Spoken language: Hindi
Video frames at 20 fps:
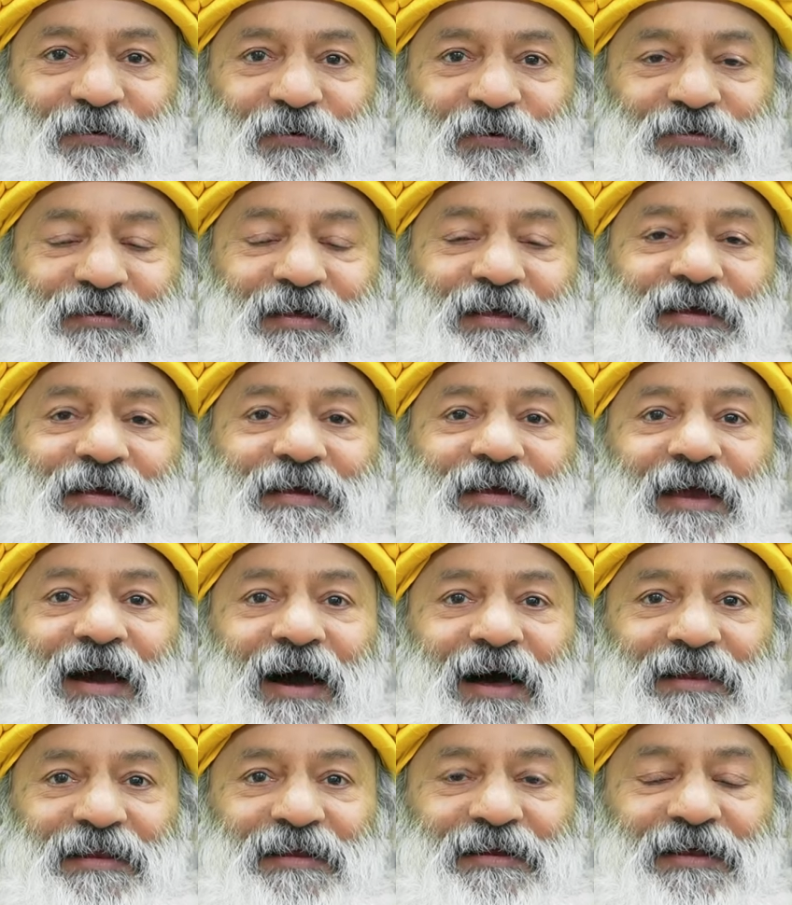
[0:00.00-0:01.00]
उसे ये
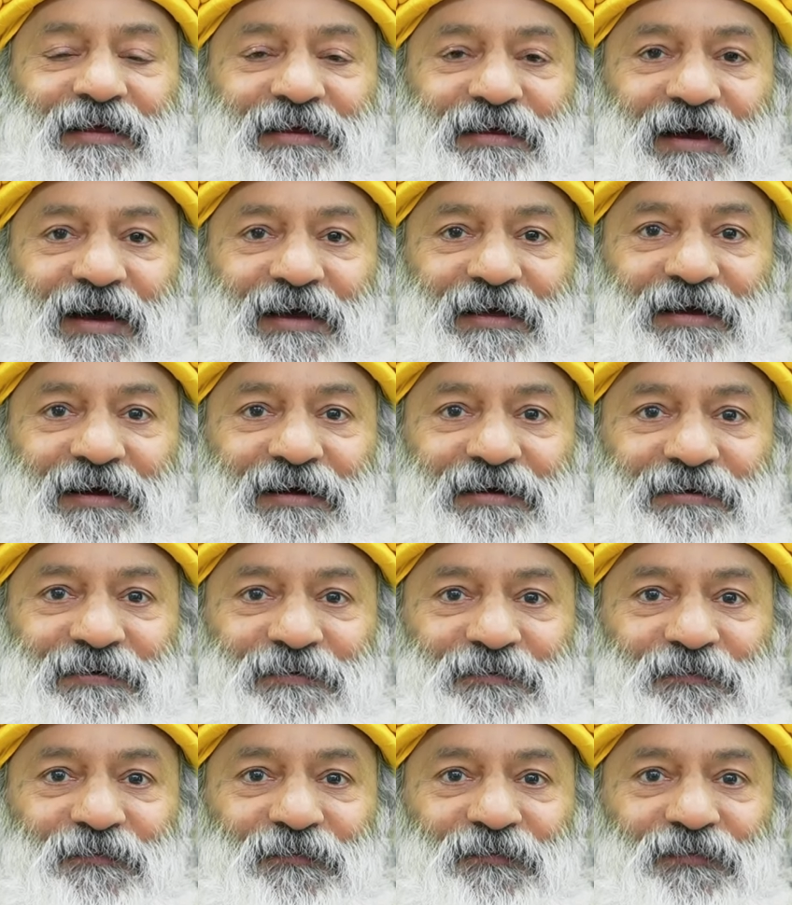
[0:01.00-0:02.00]
ख्याल ही नहीं आया
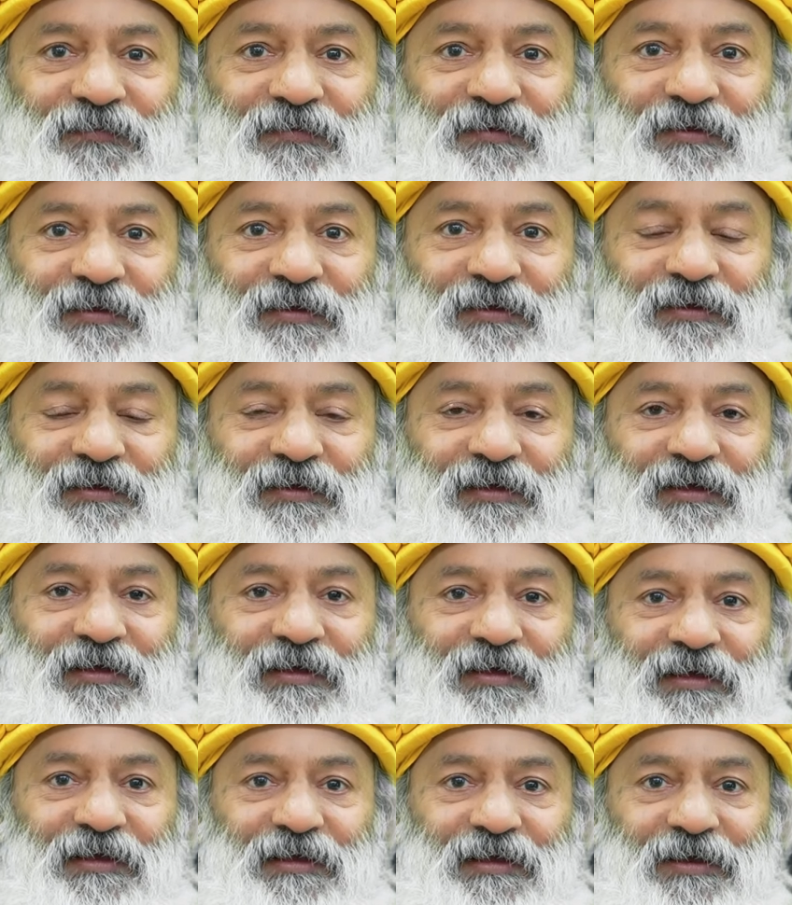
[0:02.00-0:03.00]

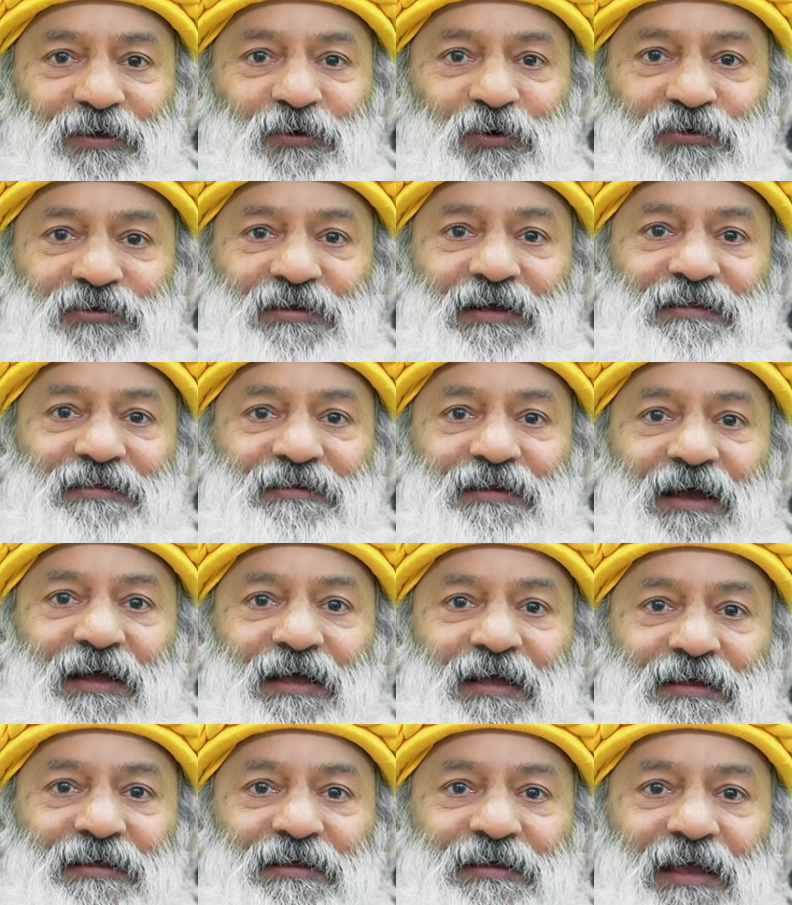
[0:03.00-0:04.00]
कि हो सकता
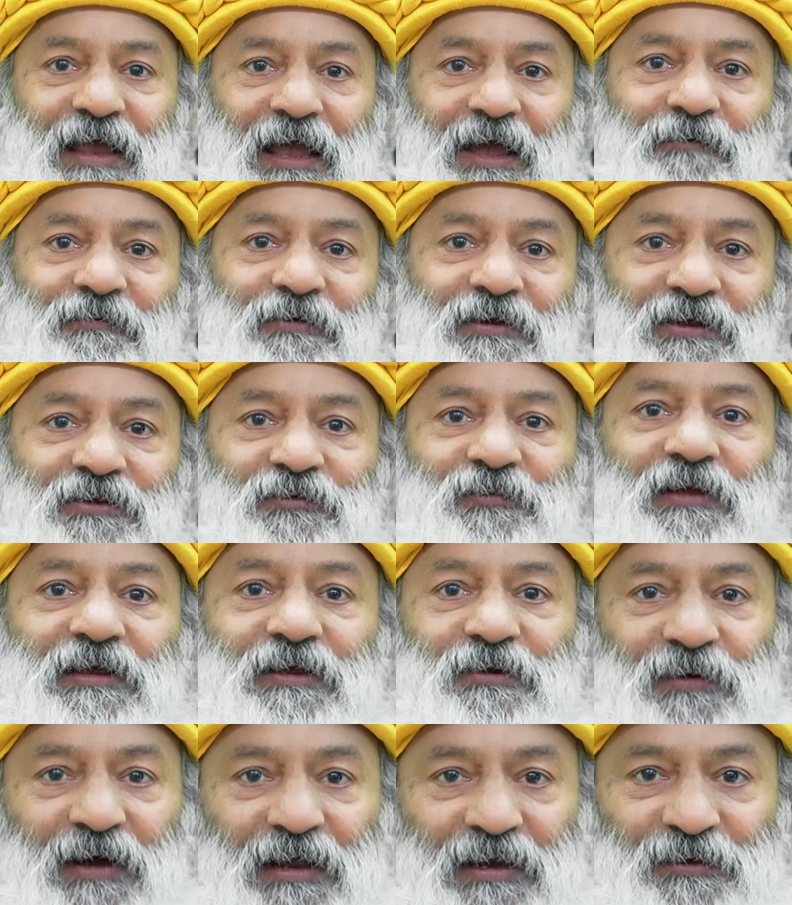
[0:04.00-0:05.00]
है कि एवरेज में
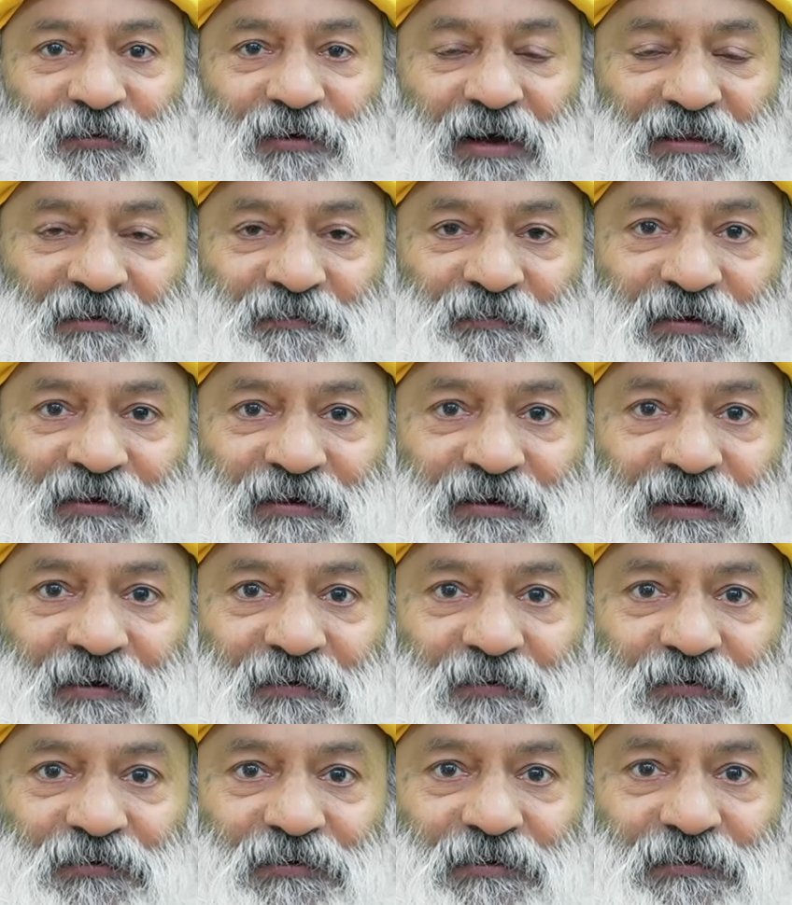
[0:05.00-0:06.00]
ये वाली बात फिट ना
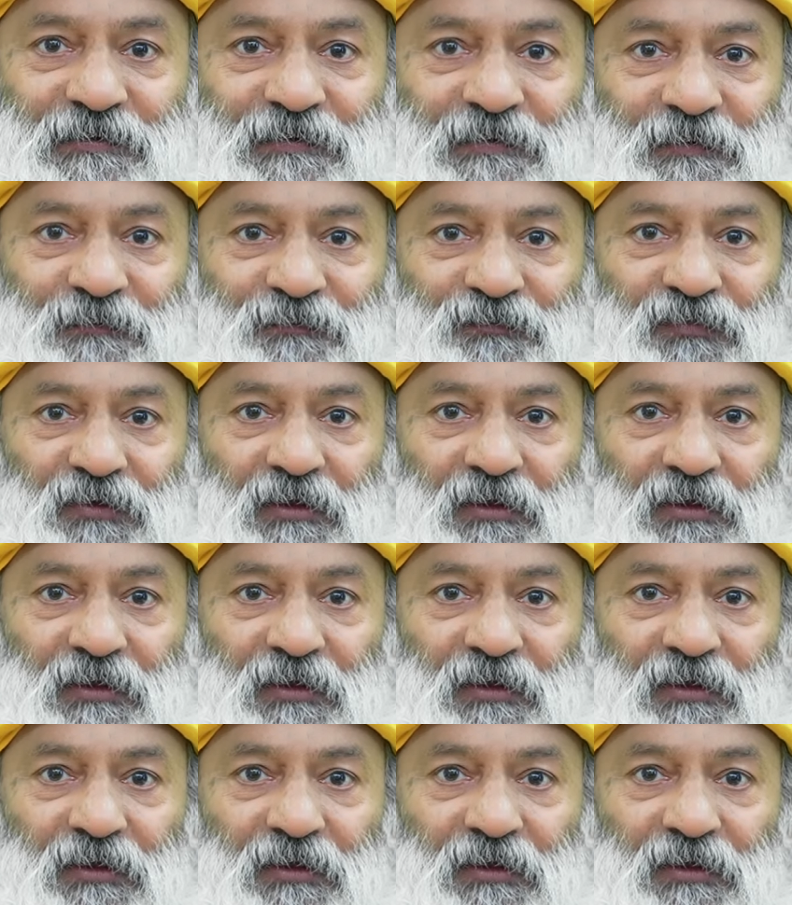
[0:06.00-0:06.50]
होती हो